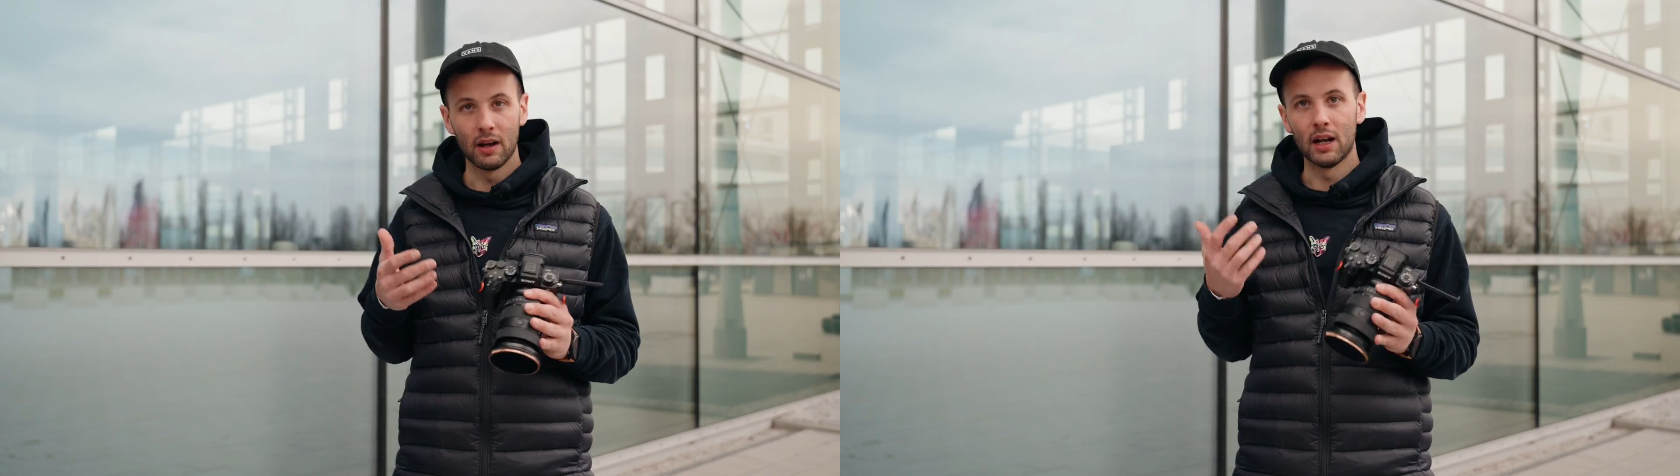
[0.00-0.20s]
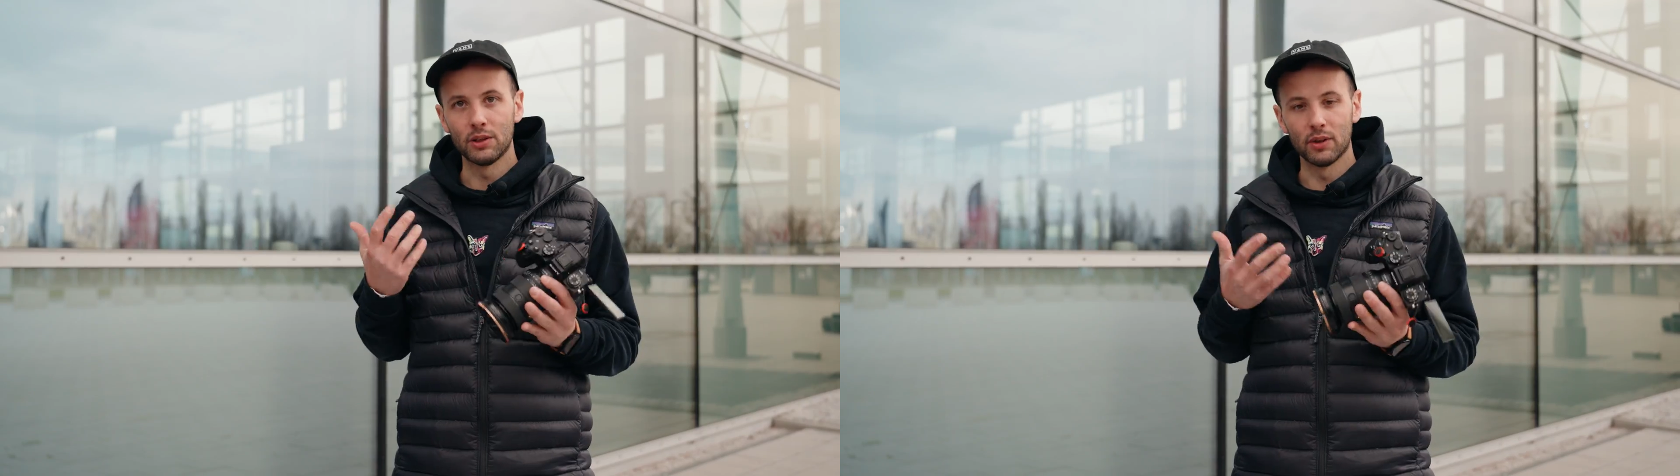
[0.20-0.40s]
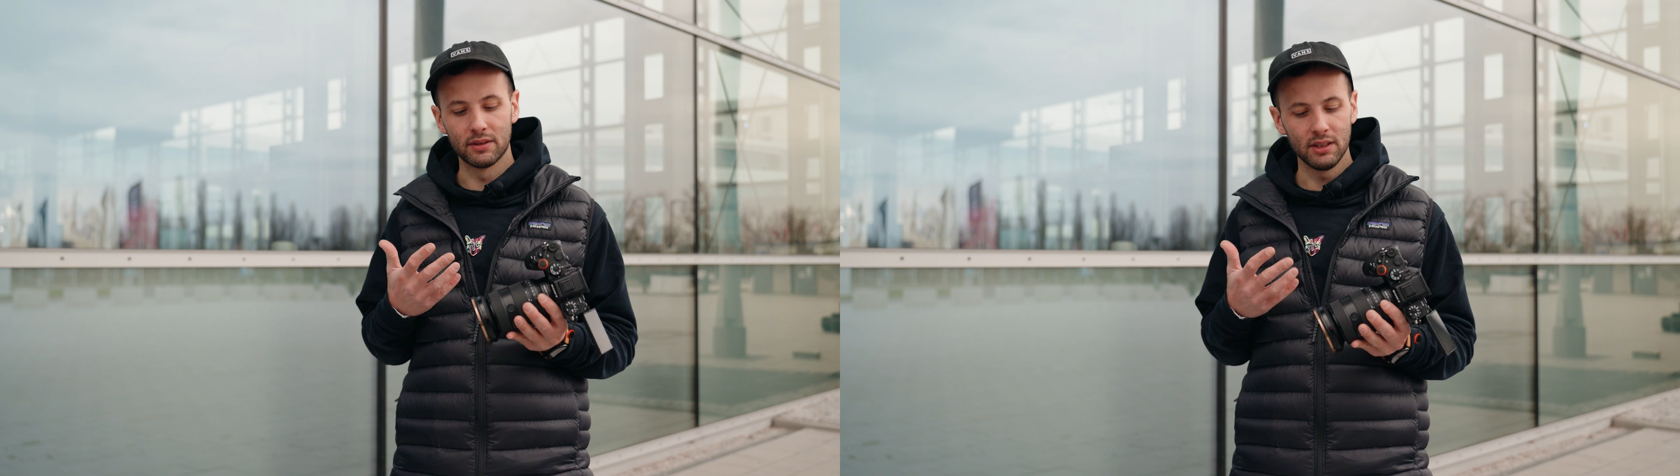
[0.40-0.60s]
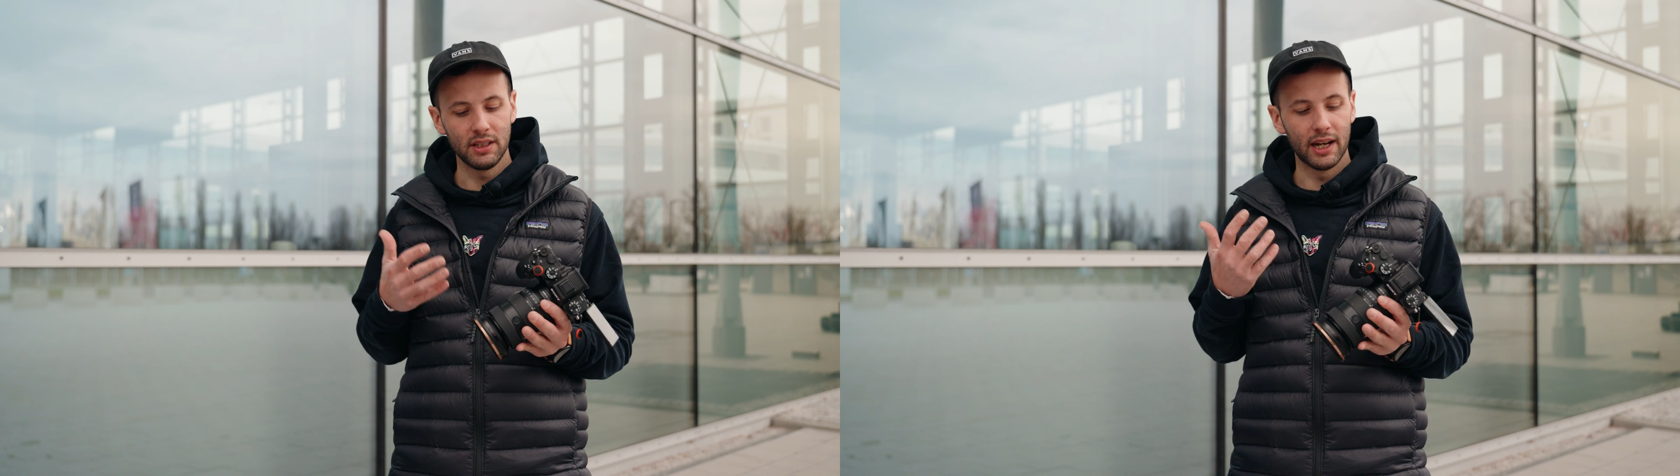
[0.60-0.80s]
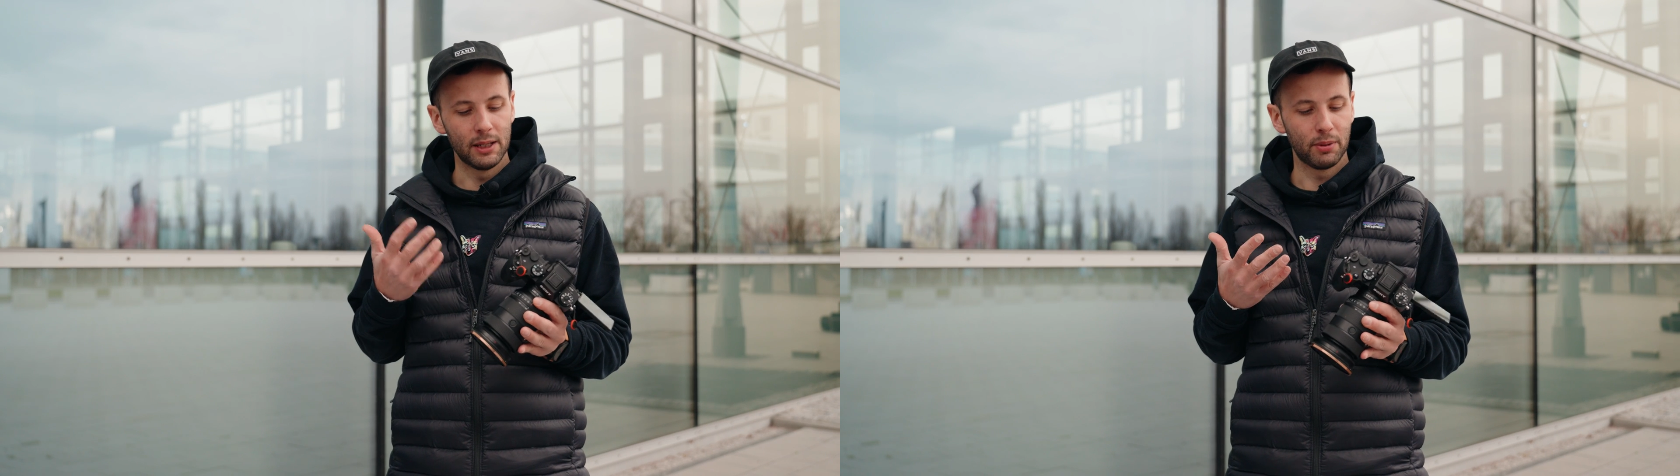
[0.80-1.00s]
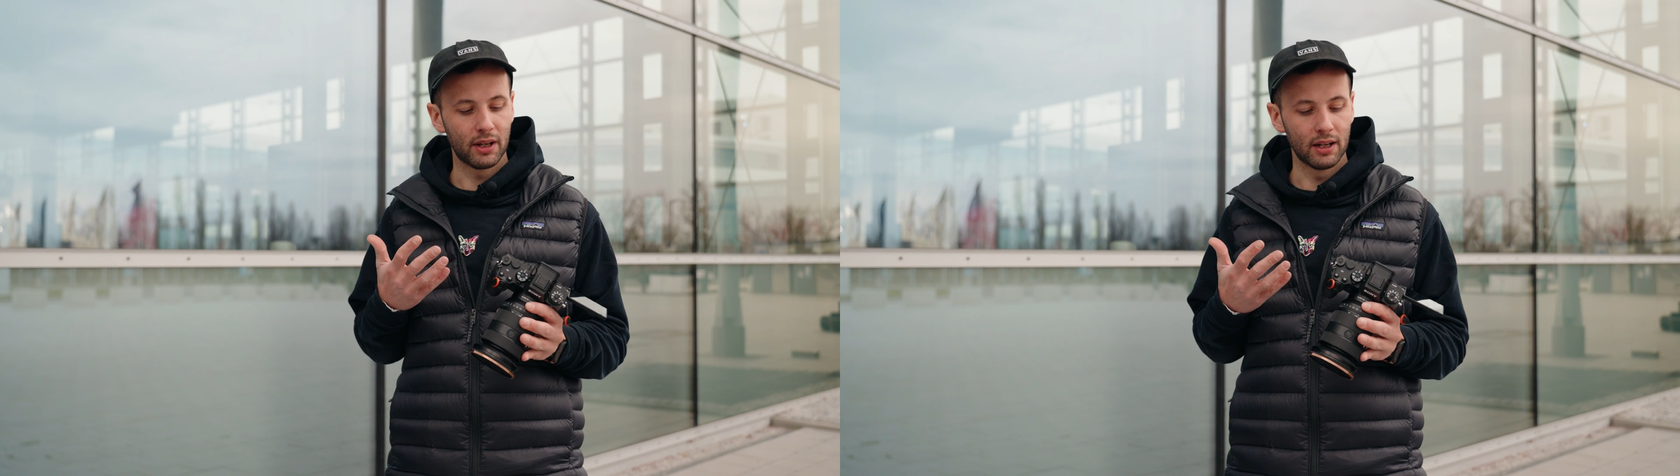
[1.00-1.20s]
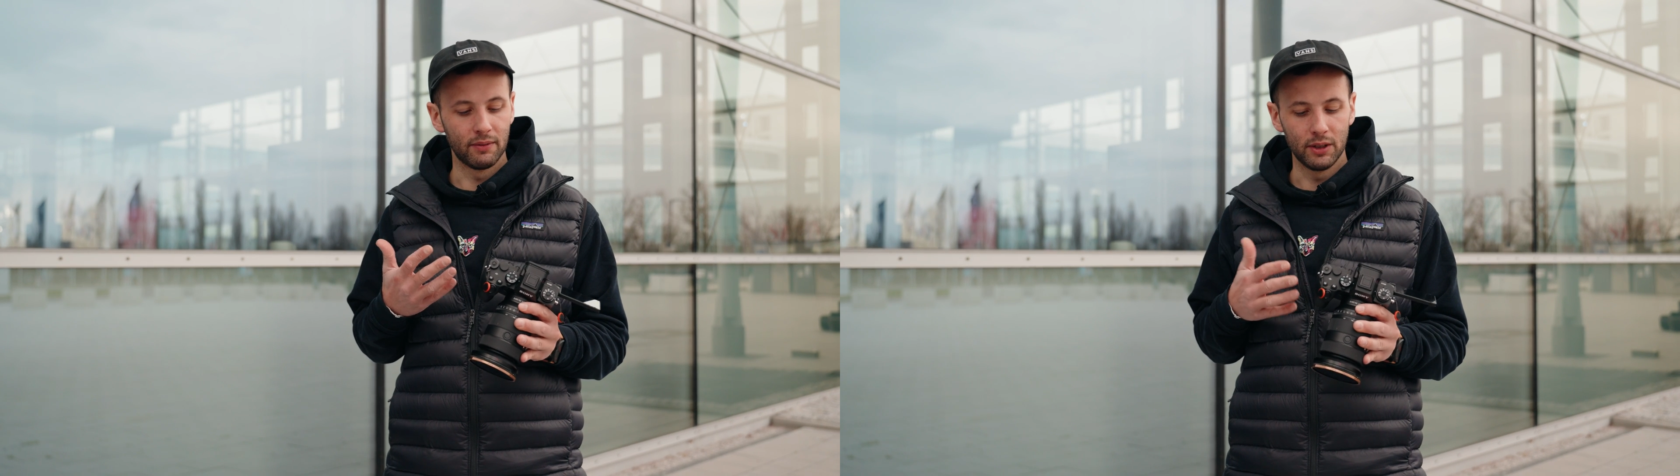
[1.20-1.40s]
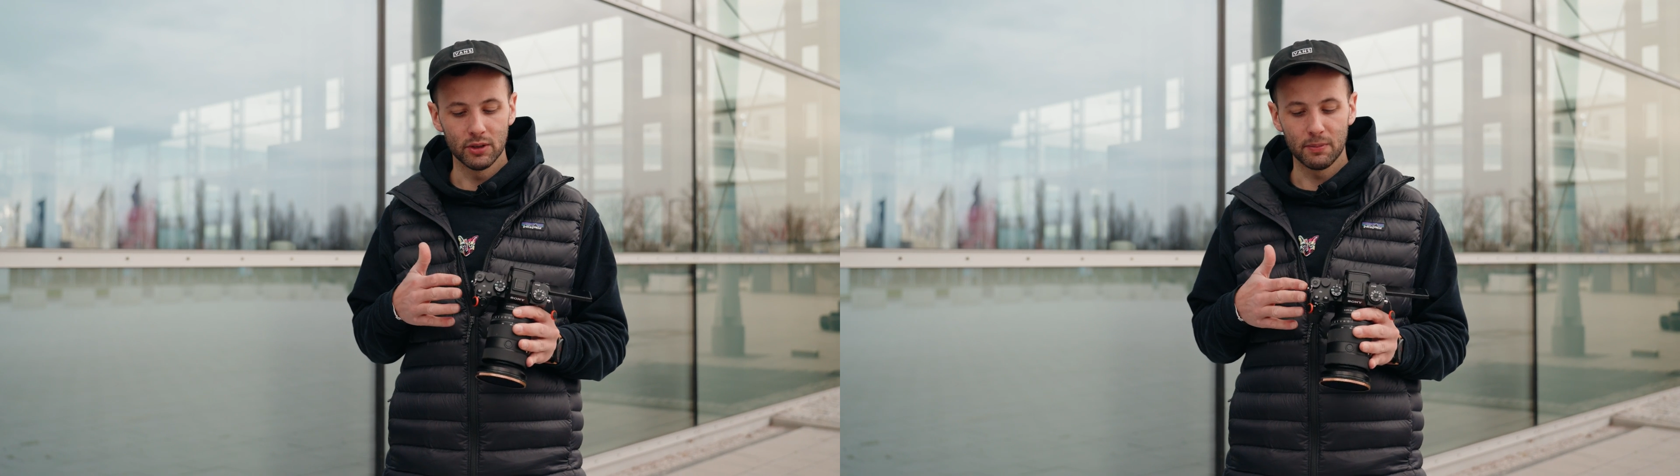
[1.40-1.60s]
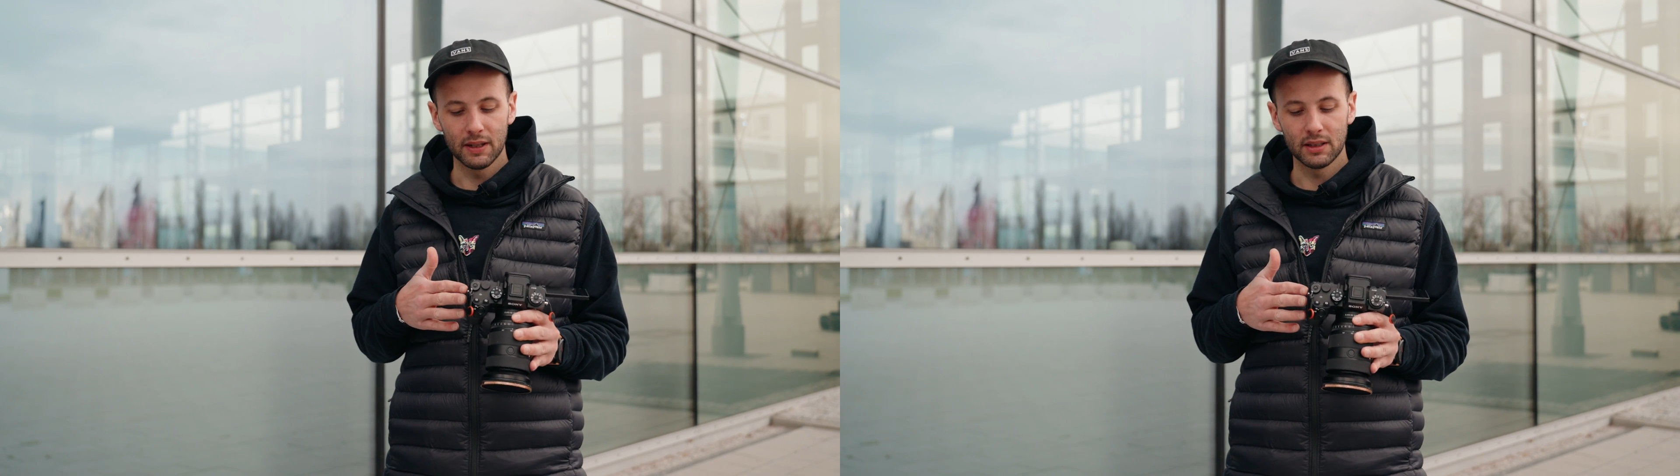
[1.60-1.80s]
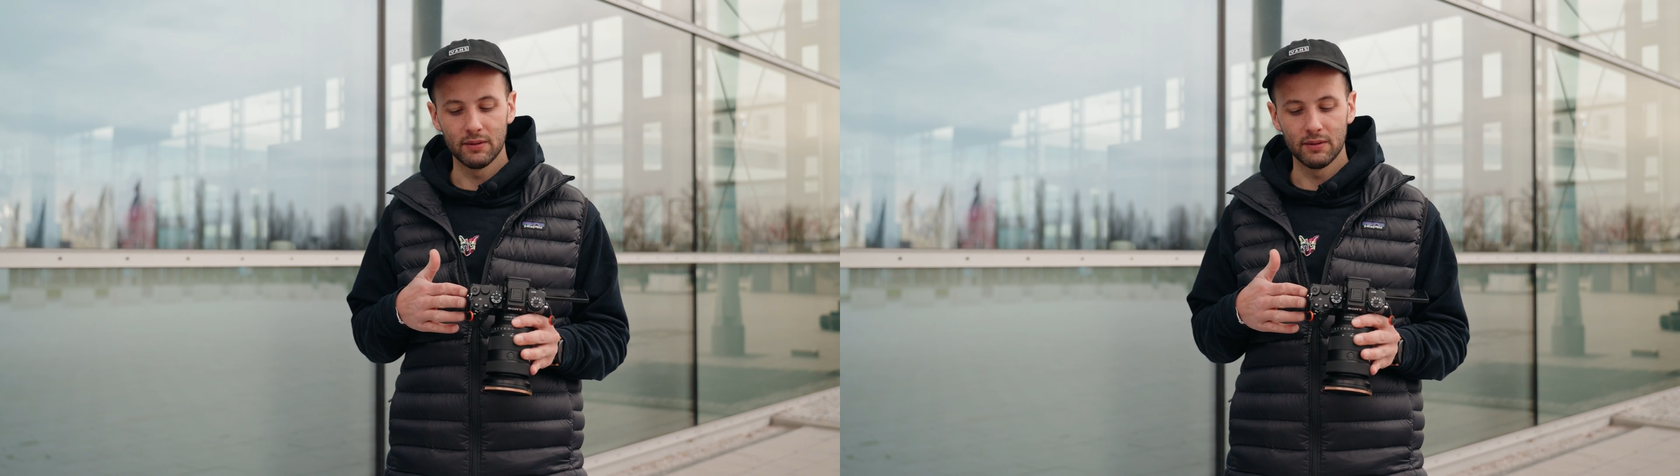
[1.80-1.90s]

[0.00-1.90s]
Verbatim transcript: Also an sich die altbekannten Videospecs,